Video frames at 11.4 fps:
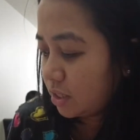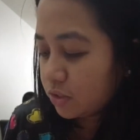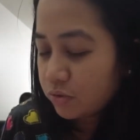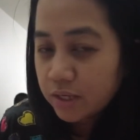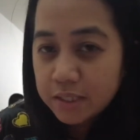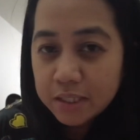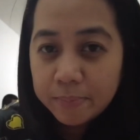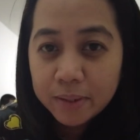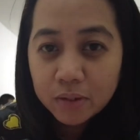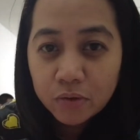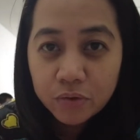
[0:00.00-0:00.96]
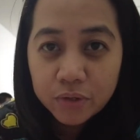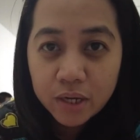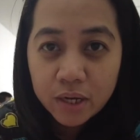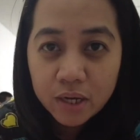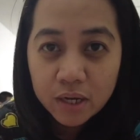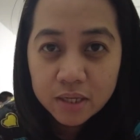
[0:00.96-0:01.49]
So, naisipan ko
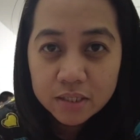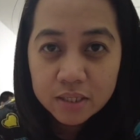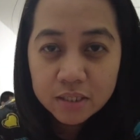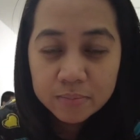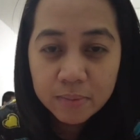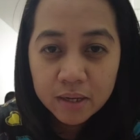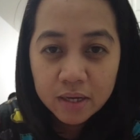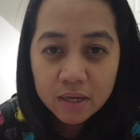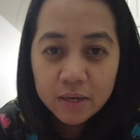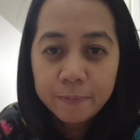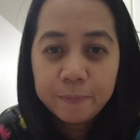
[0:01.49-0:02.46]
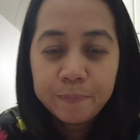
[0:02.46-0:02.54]
na since mag, ah,